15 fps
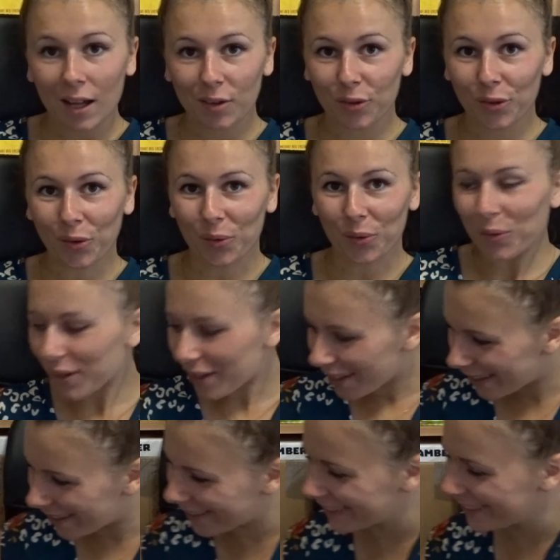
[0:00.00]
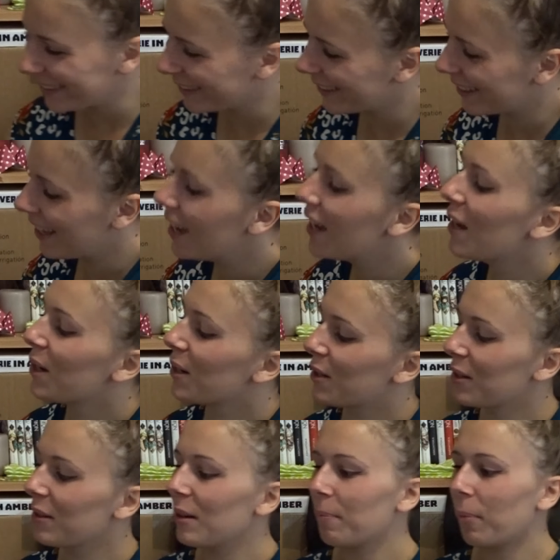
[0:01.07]
Donc, je
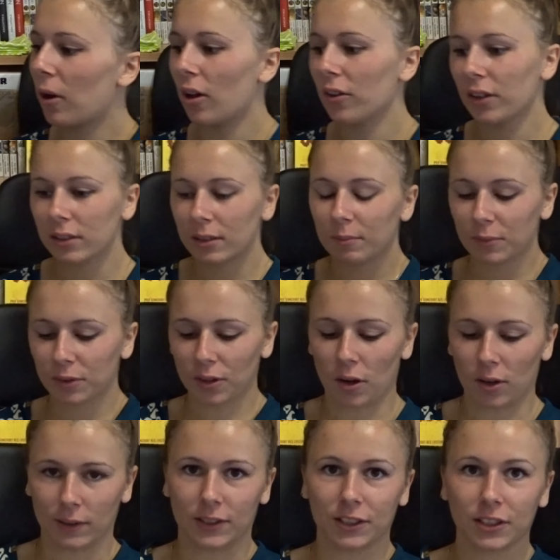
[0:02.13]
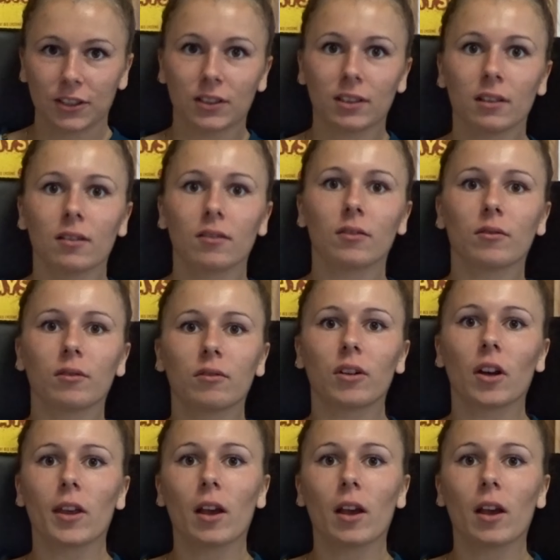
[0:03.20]
vais prendre mon ordi. Vous voyez,